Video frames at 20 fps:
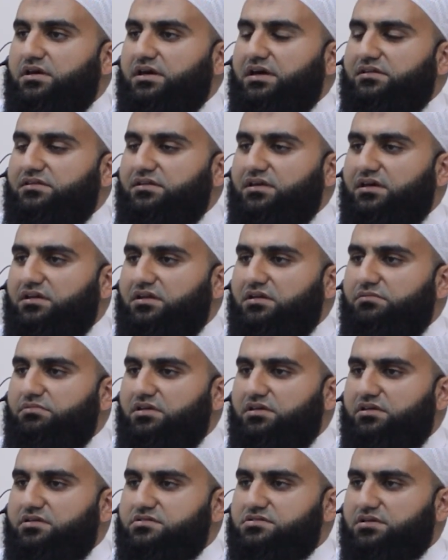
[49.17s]
هدي
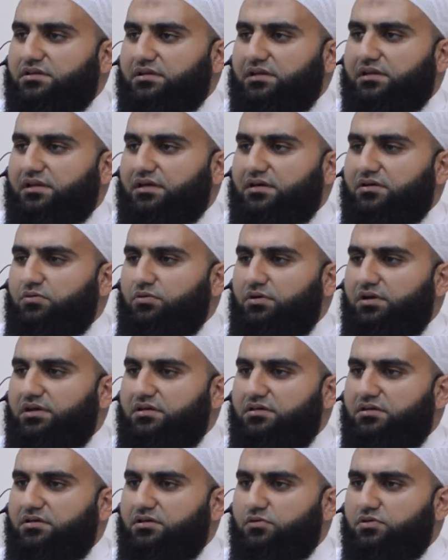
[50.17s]
النبي صلى الله
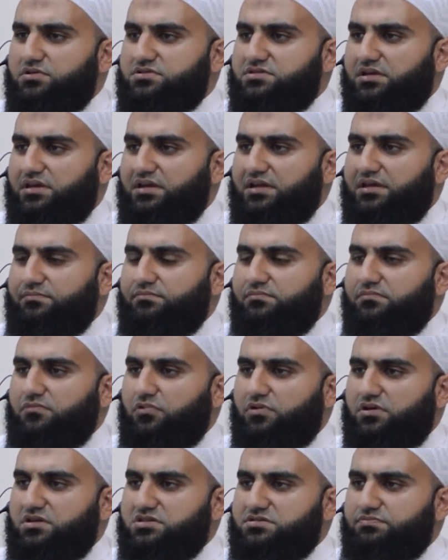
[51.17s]
عليه وسلم
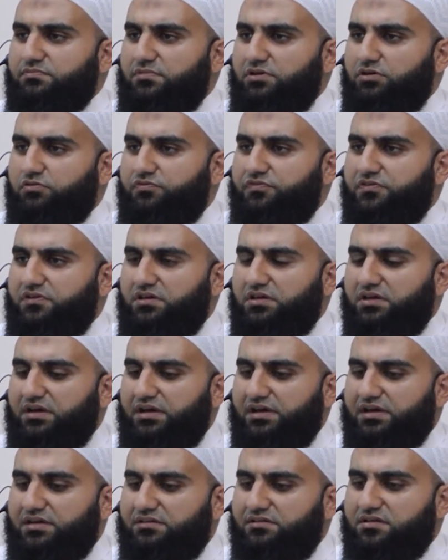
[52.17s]
ونسمع فيه
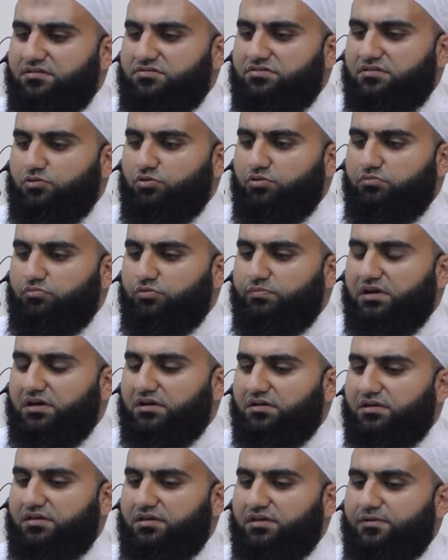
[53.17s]
احاديثه
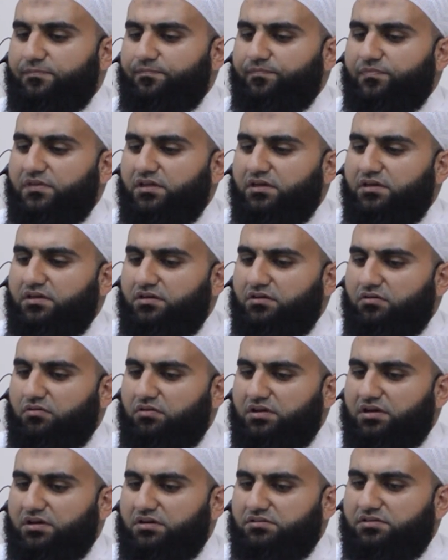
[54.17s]
المباركه
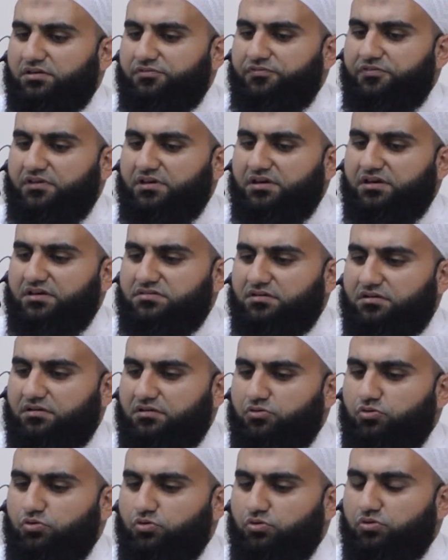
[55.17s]
ونقتفي
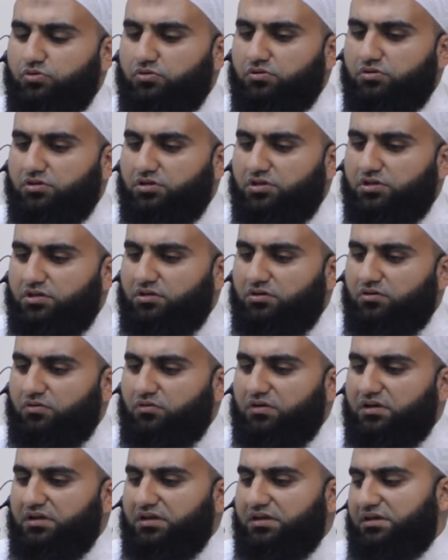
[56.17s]
اثره
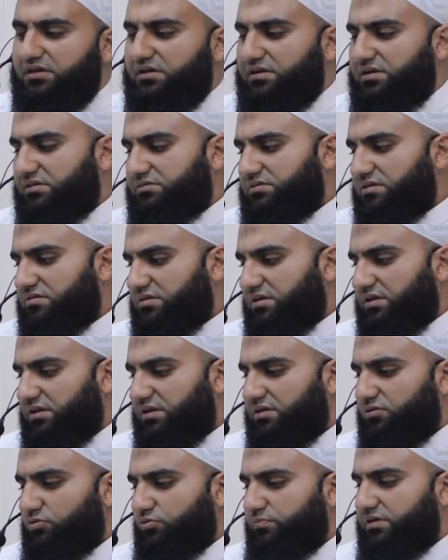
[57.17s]

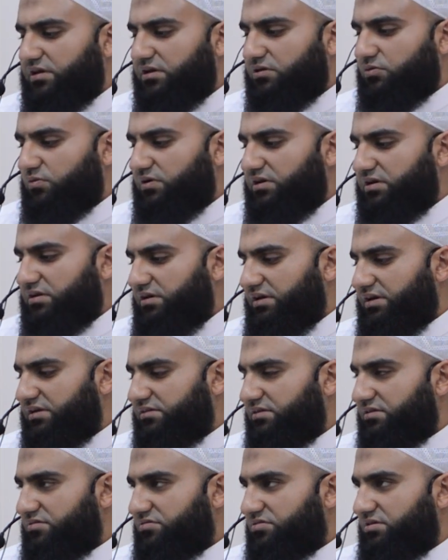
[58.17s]
ونتظلل بانوار
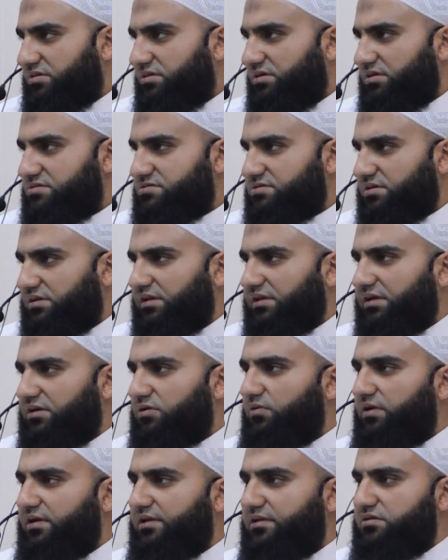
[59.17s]
حديثه صلى
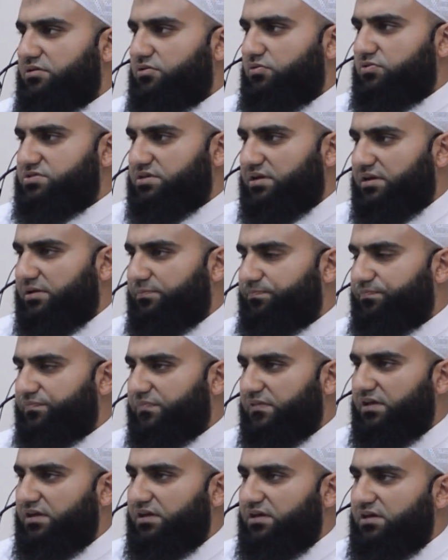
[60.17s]
الله عليه وسلم
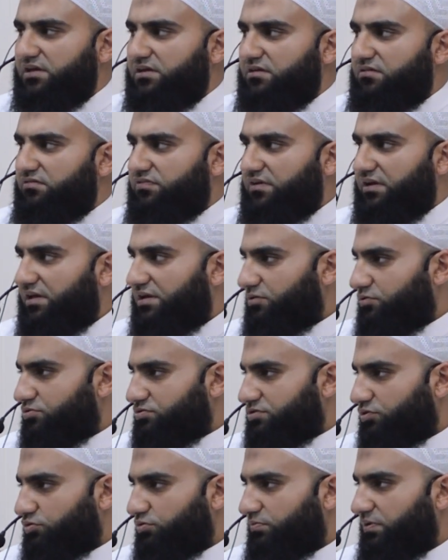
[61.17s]
فلا
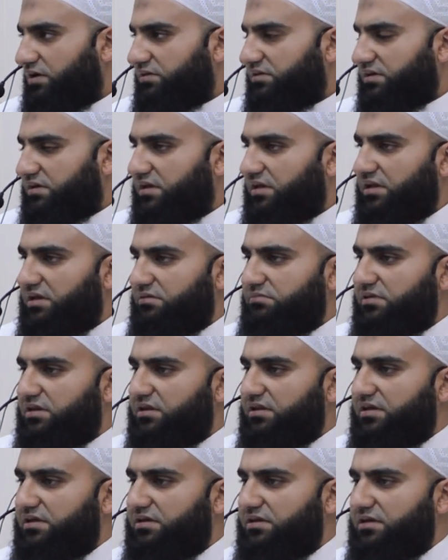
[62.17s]
يوجد بعد كلام
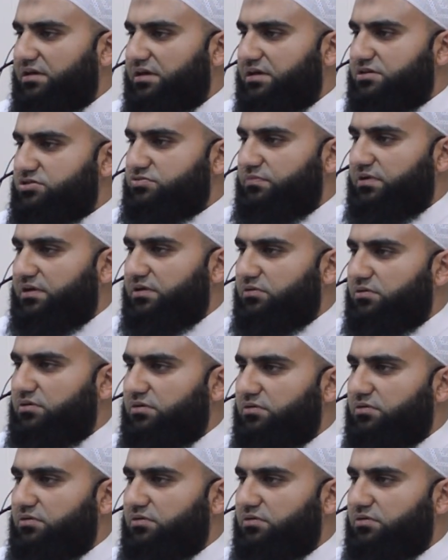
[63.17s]
الله اجمل